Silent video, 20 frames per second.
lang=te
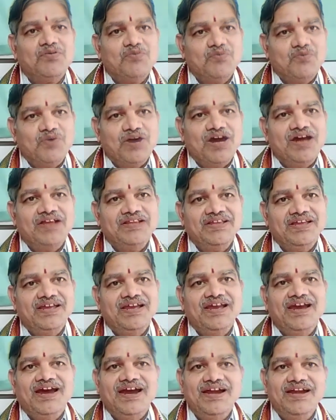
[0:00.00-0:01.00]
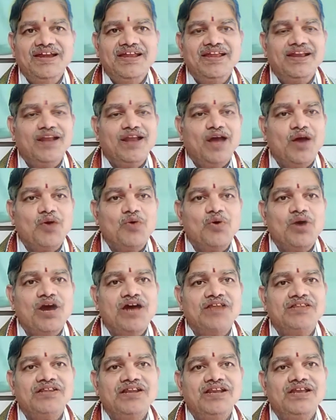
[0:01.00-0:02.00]
ఉగాది అంటే నాకు
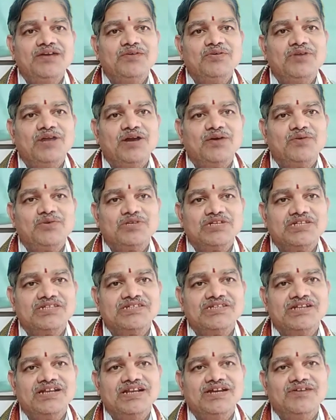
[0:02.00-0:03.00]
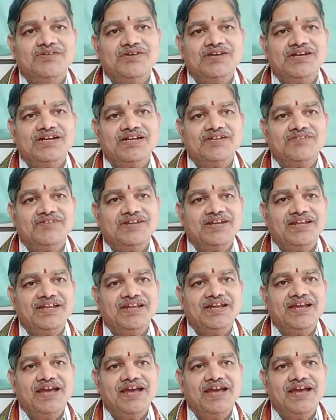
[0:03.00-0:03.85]
ఉగాదులు లేవు నాకు ఉషస్సులు లేవు అన్నటువంటి